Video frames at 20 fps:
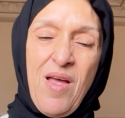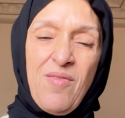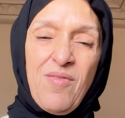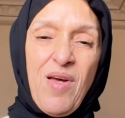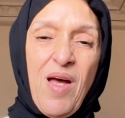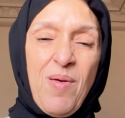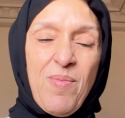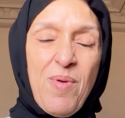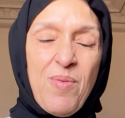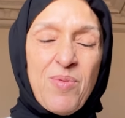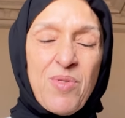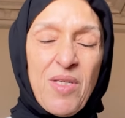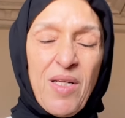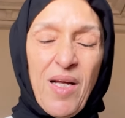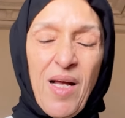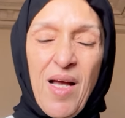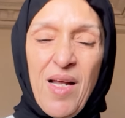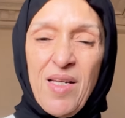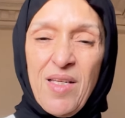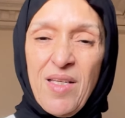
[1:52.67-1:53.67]
فحبيبتي
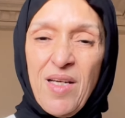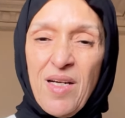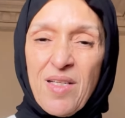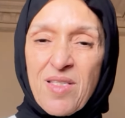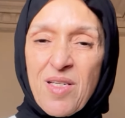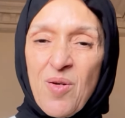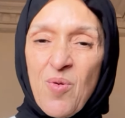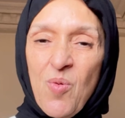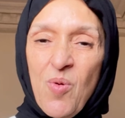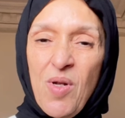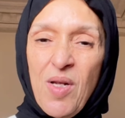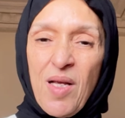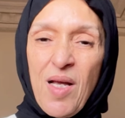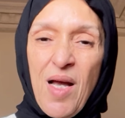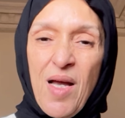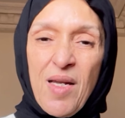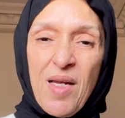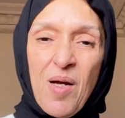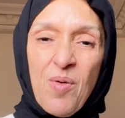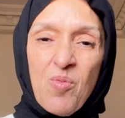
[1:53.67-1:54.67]
الغاليه تنقول لك
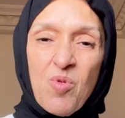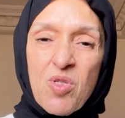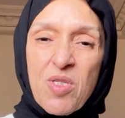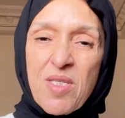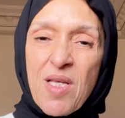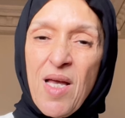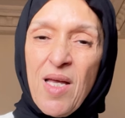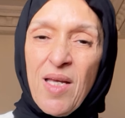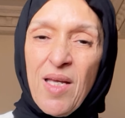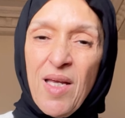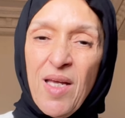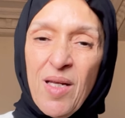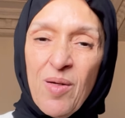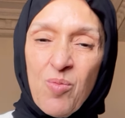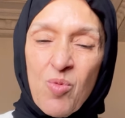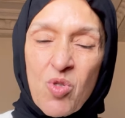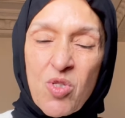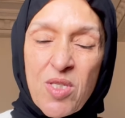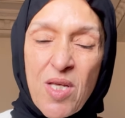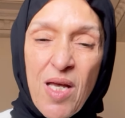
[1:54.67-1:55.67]
انا مستحيل
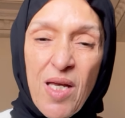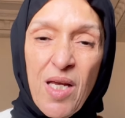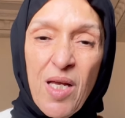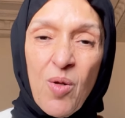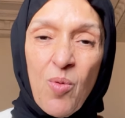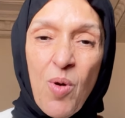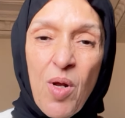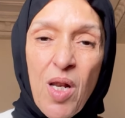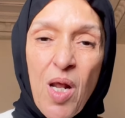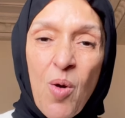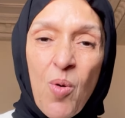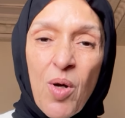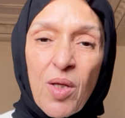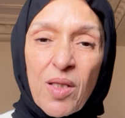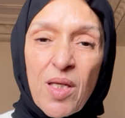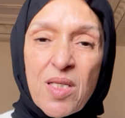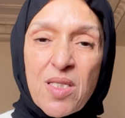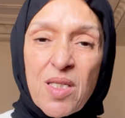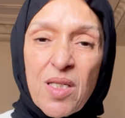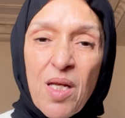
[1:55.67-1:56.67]
مستحيل ولو
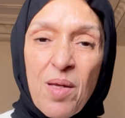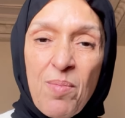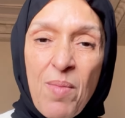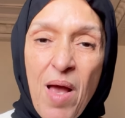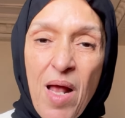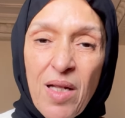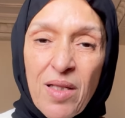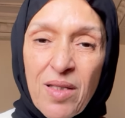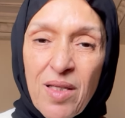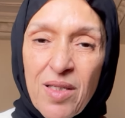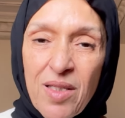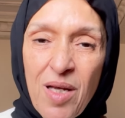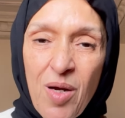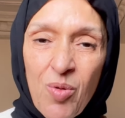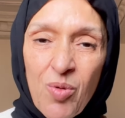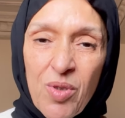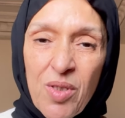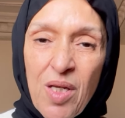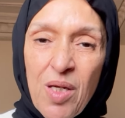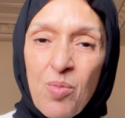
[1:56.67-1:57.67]
عطيتيني مال الدنيا
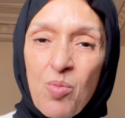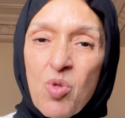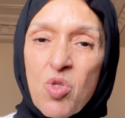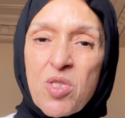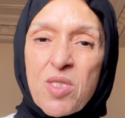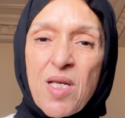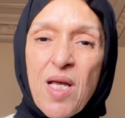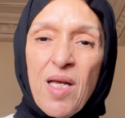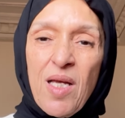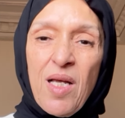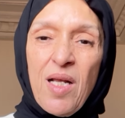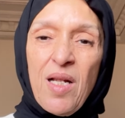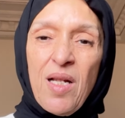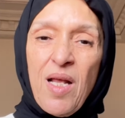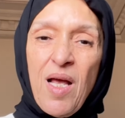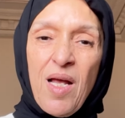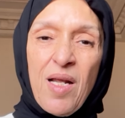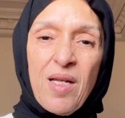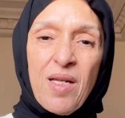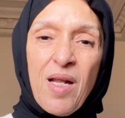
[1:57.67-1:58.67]
والدين مستحيل
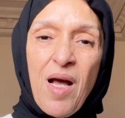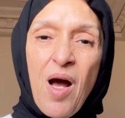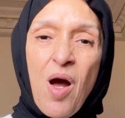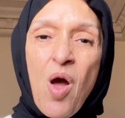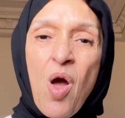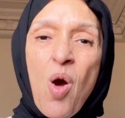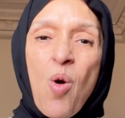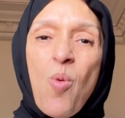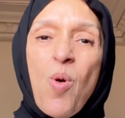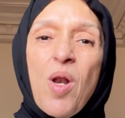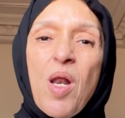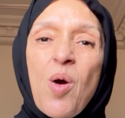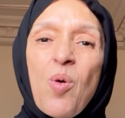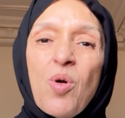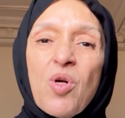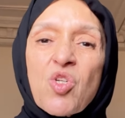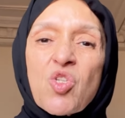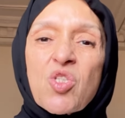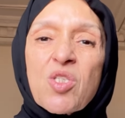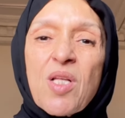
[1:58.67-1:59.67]
لان ولو
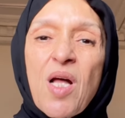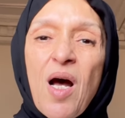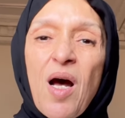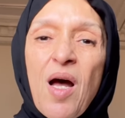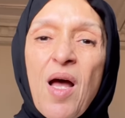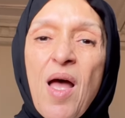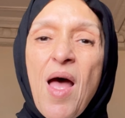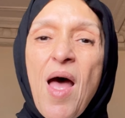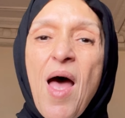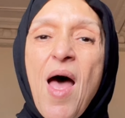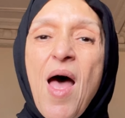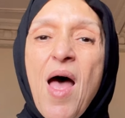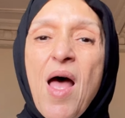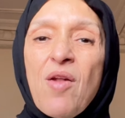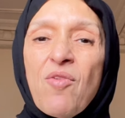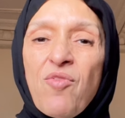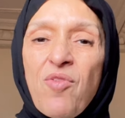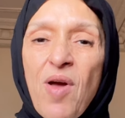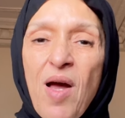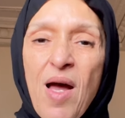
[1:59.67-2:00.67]
عشنا
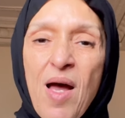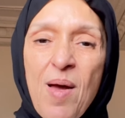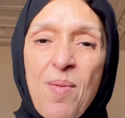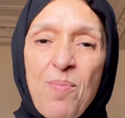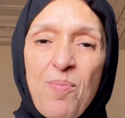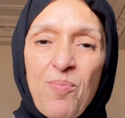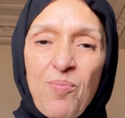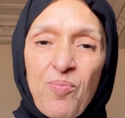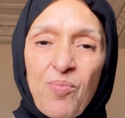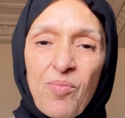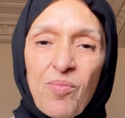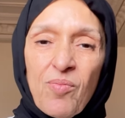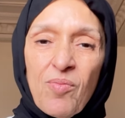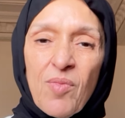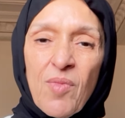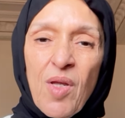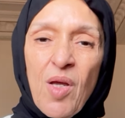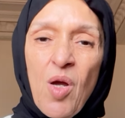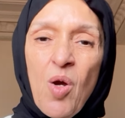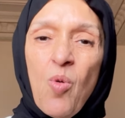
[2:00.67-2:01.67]
ألف عام
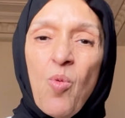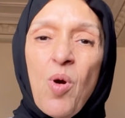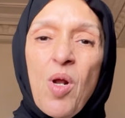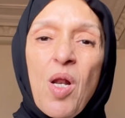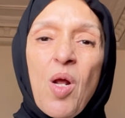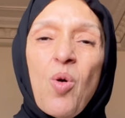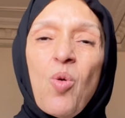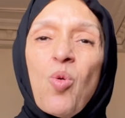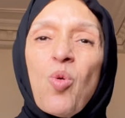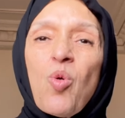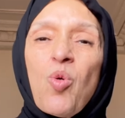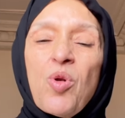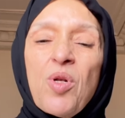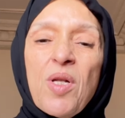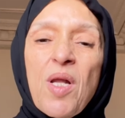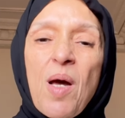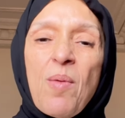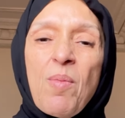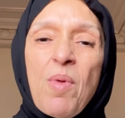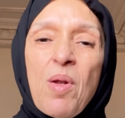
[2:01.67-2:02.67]
ولو
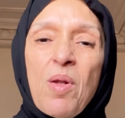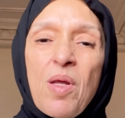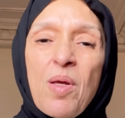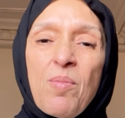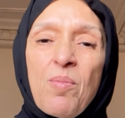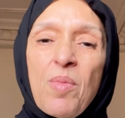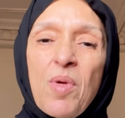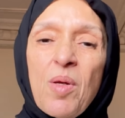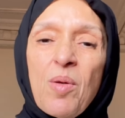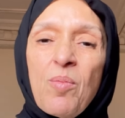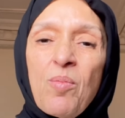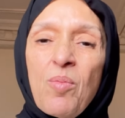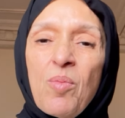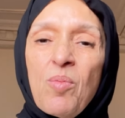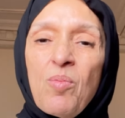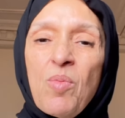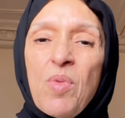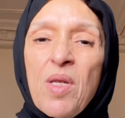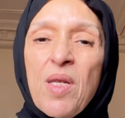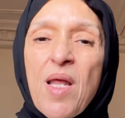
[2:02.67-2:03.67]
كنا من,
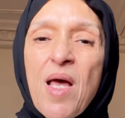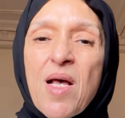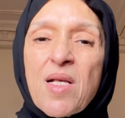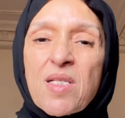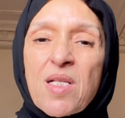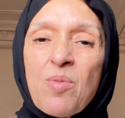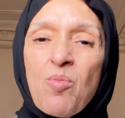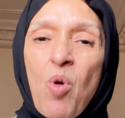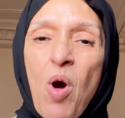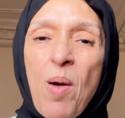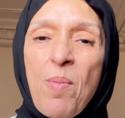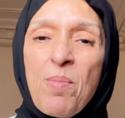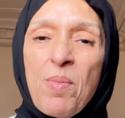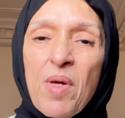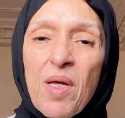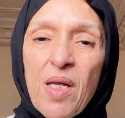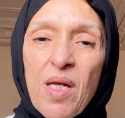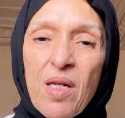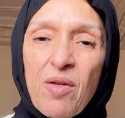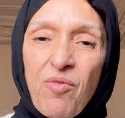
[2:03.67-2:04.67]
من الناس
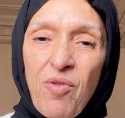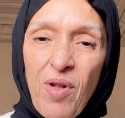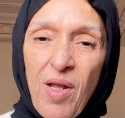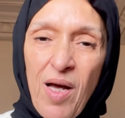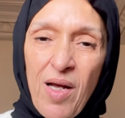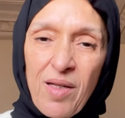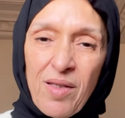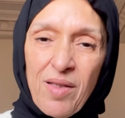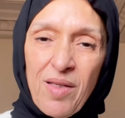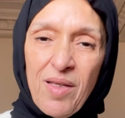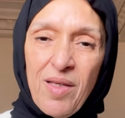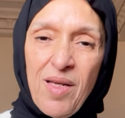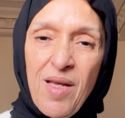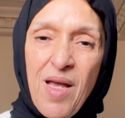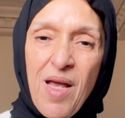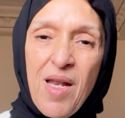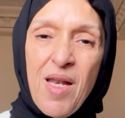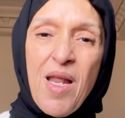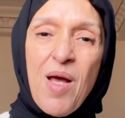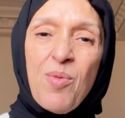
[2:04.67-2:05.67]
المعمرين في الارض
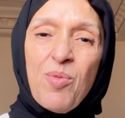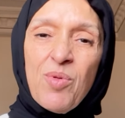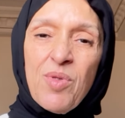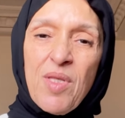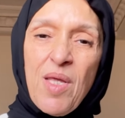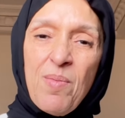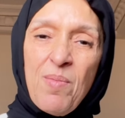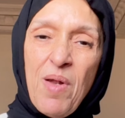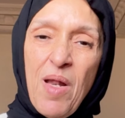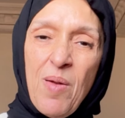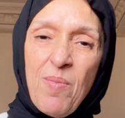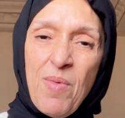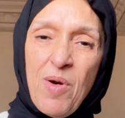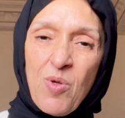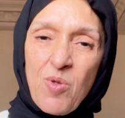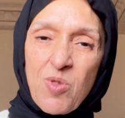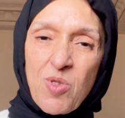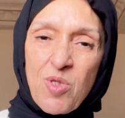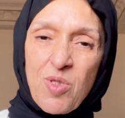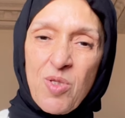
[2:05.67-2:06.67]
لا بد من
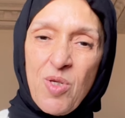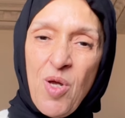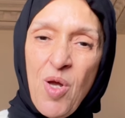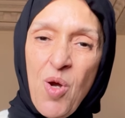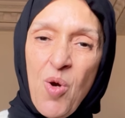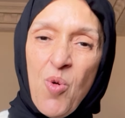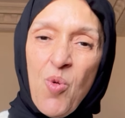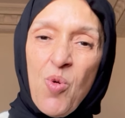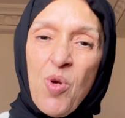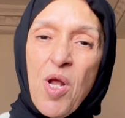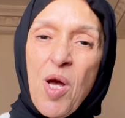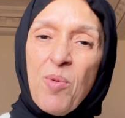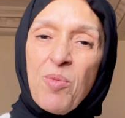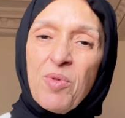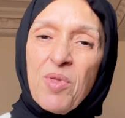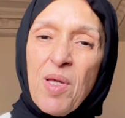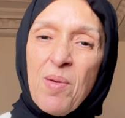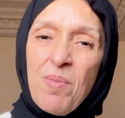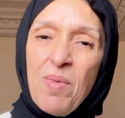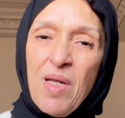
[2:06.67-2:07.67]
الموت ولا
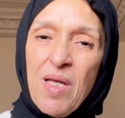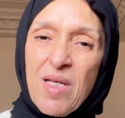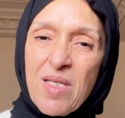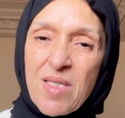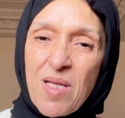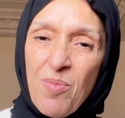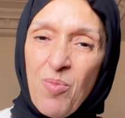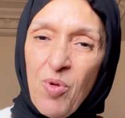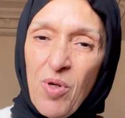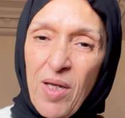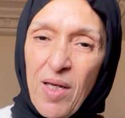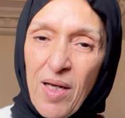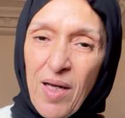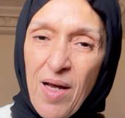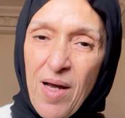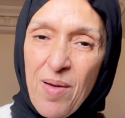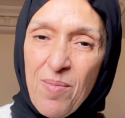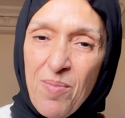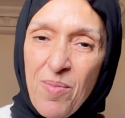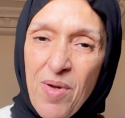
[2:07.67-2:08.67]
بد من الحساب
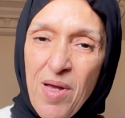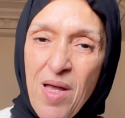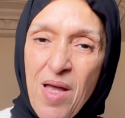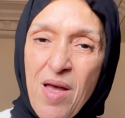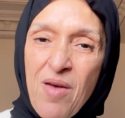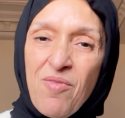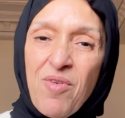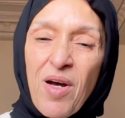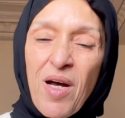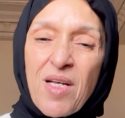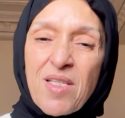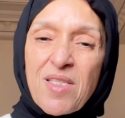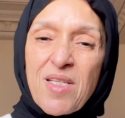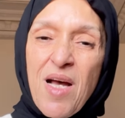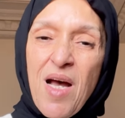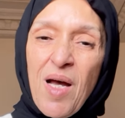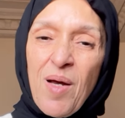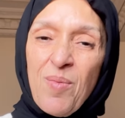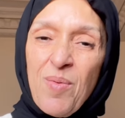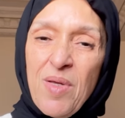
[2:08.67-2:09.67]
والعقاب فقد
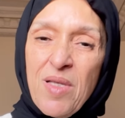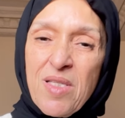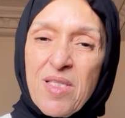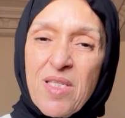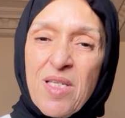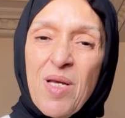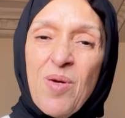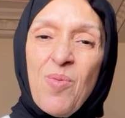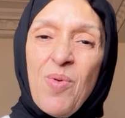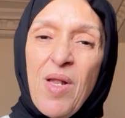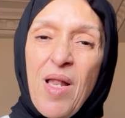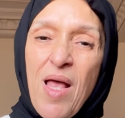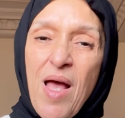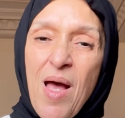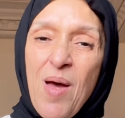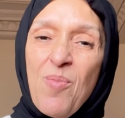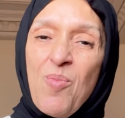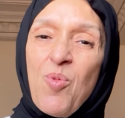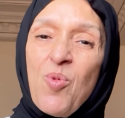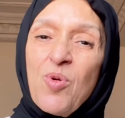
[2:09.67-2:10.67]
تعاقبي انت
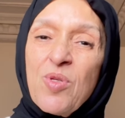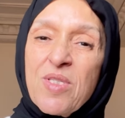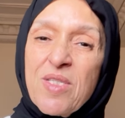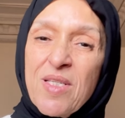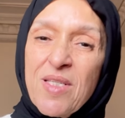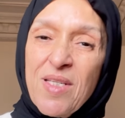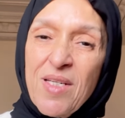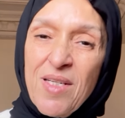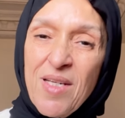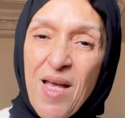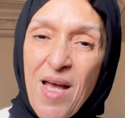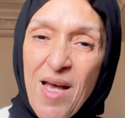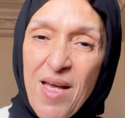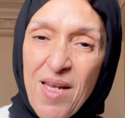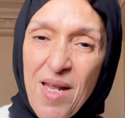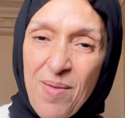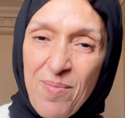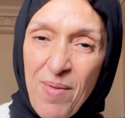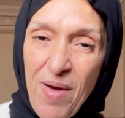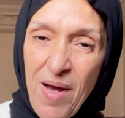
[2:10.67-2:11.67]
والاب وتزيديني
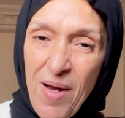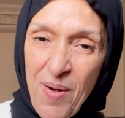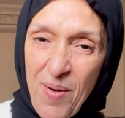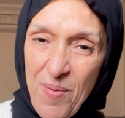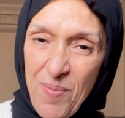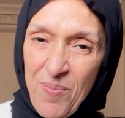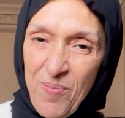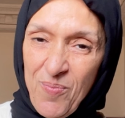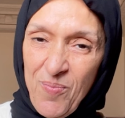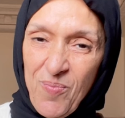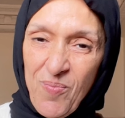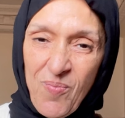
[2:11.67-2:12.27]
انا معاكم